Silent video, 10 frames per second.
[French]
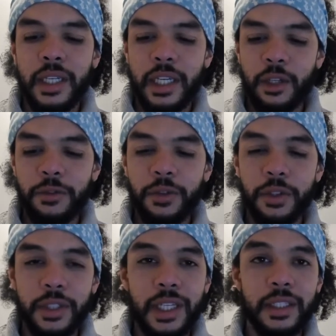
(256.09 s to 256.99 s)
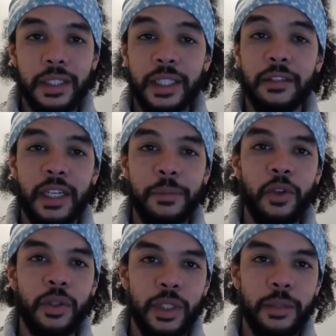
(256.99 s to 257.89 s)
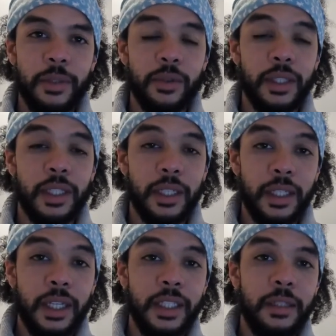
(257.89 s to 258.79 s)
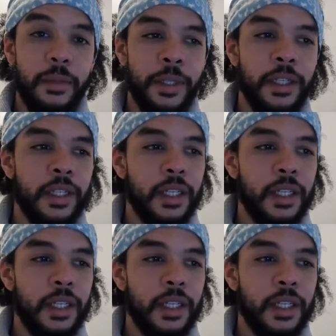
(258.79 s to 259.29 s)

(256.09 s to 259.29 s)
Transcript: Et en faisant ça, ça t'a vraiment alourdi parce que tu as gardé le bébé.